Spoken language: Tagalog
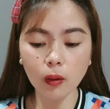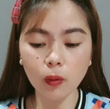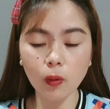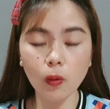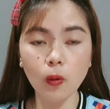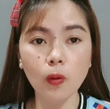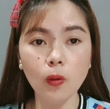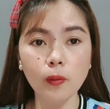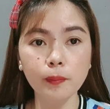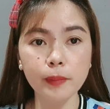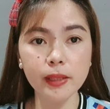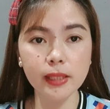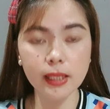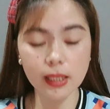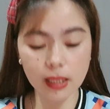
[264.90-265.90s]
akong
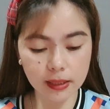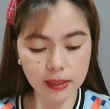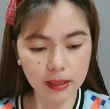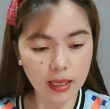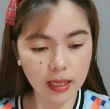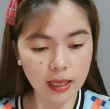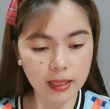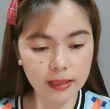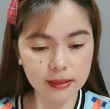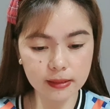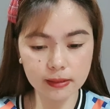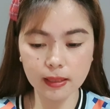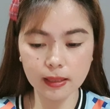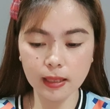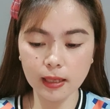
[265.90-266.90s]
binilid, guys,
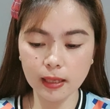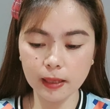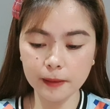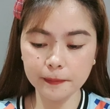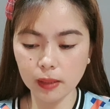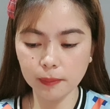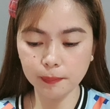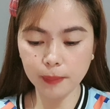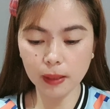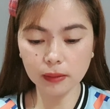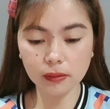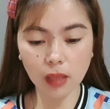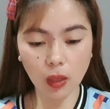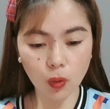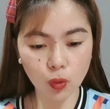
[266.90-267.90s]
na
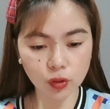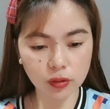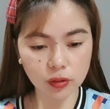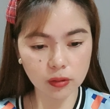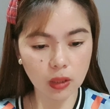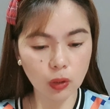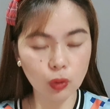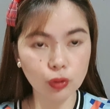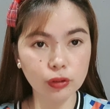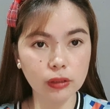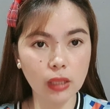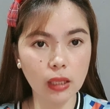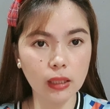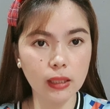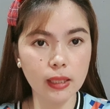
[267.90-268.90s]
pangdakot ng
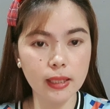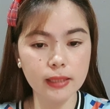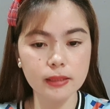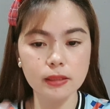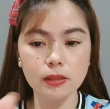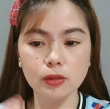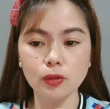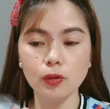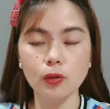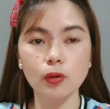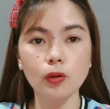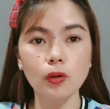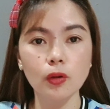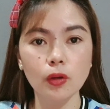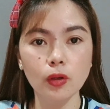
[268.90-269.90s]
contact lens.
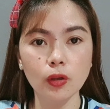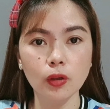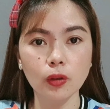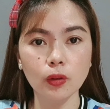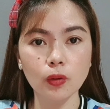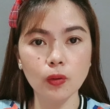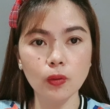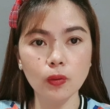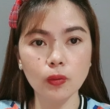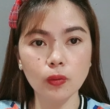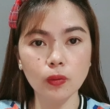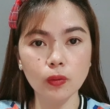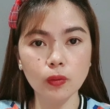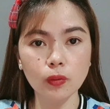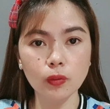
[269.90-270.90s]
So, kung
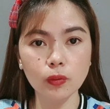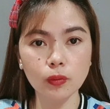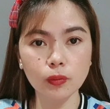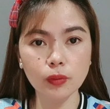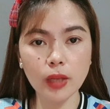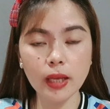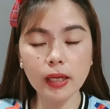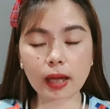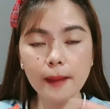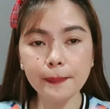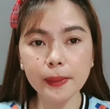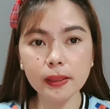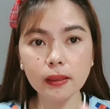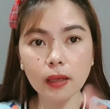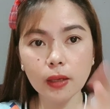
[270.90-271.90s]

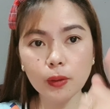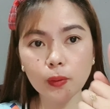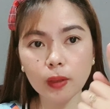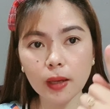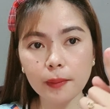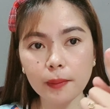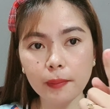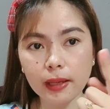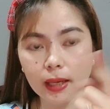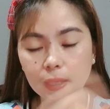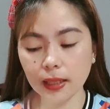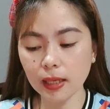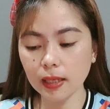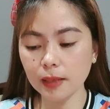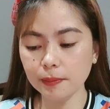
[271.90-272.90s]
nahirapan kayong kamay
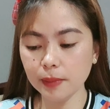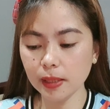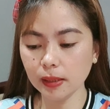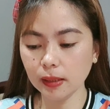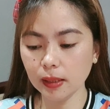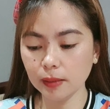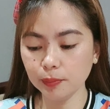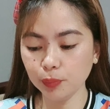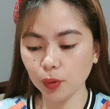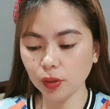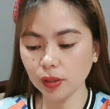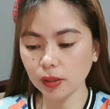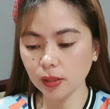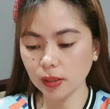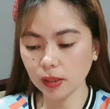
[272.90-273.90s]
ang gagamitin,
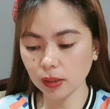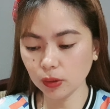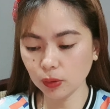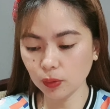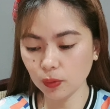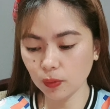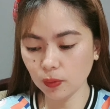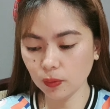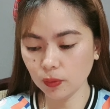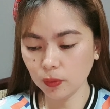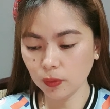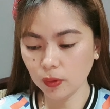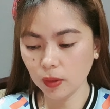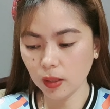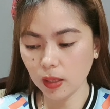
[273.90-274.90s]
pwede din ito
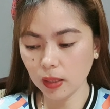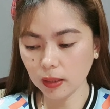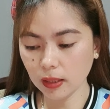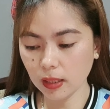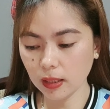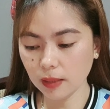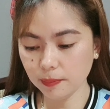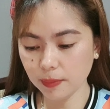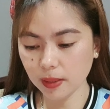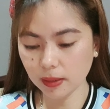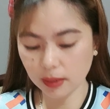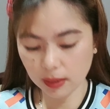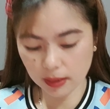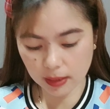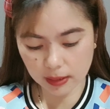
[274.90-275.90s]
ang
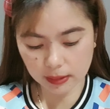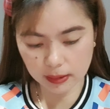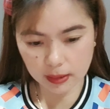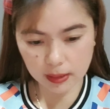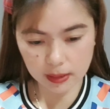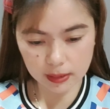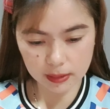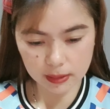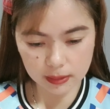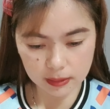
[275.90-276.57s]
gagamitin natin.